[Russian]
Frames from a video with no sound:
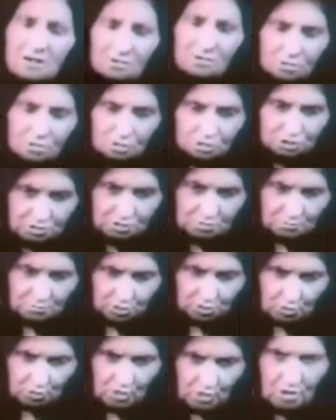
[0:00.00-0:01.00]

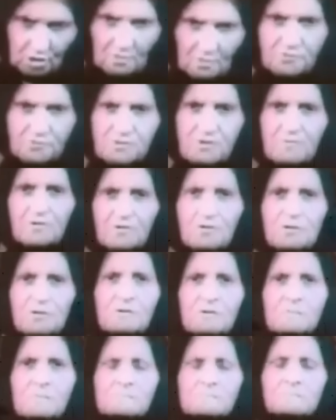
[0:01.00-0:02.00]
единственного сына на 6
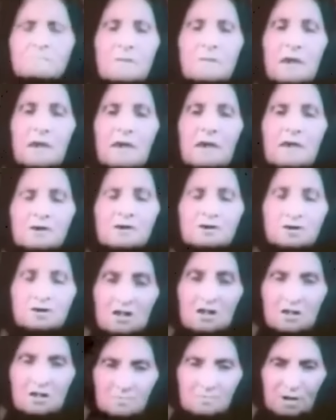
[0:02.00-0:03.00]
лет, умерев в
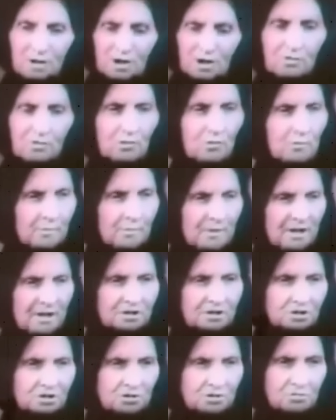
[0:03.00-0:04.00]

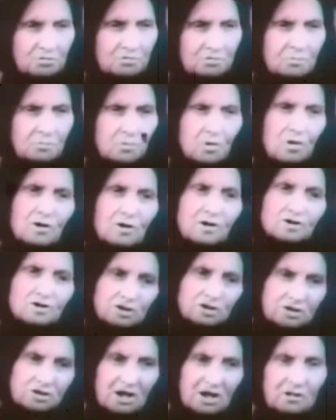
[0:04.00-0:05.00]
1931 году,
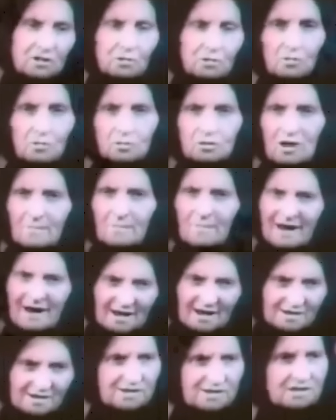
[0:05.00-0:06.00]
а мать пережила
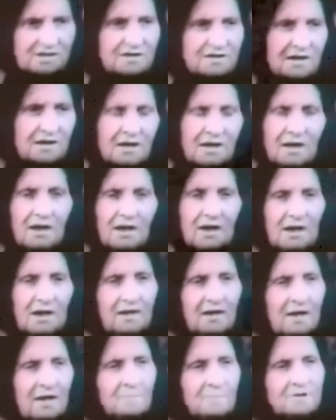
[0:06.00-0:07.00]
Сергея на 30
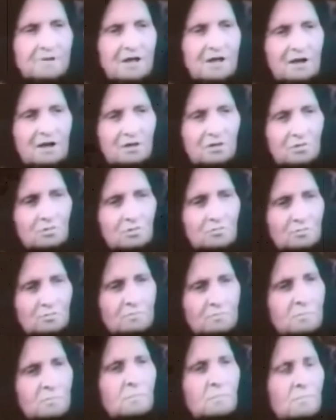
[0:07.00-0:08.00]
лет – После его
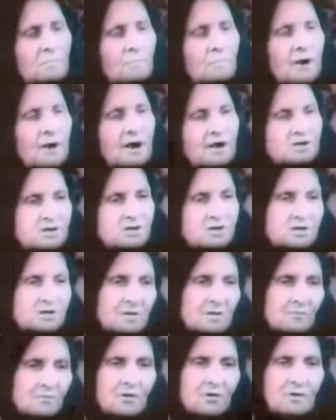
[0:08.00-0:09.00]
смерти она как
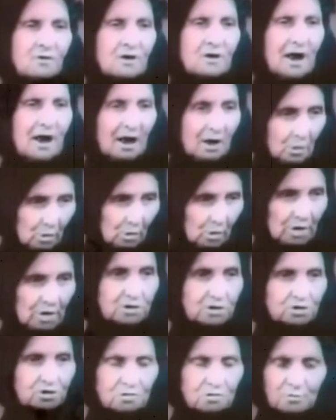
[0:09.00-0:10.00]
будто раскаялась и
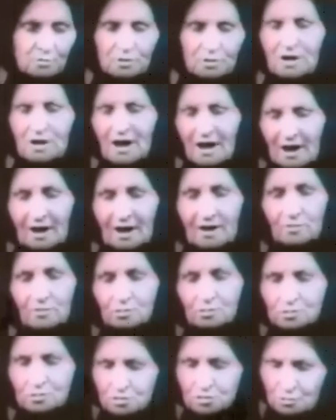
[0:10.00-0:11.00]
успела оставить
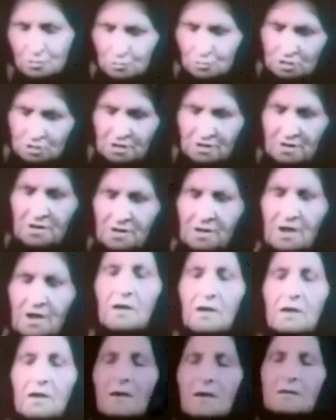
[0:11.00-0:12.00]
много воспоминаний о
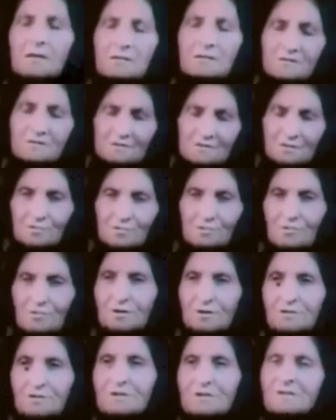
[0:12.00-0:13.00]
знаменитом
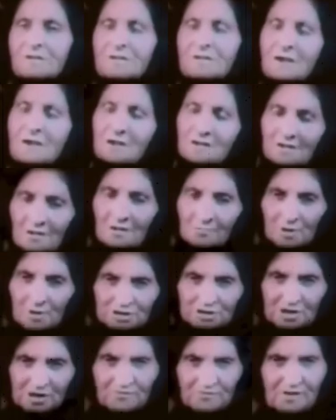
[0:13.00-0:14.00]
отпрыске. Даже
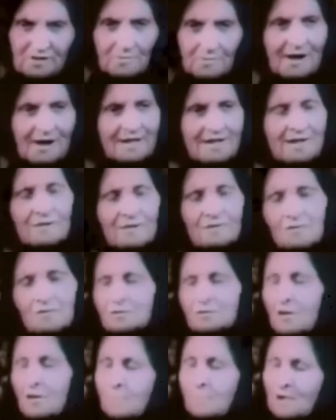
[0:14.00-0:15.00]
интервью дала незадолго
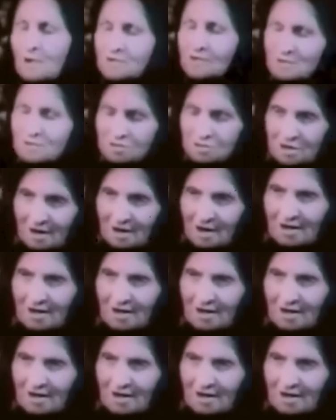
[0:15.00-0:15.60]
до собственной смерти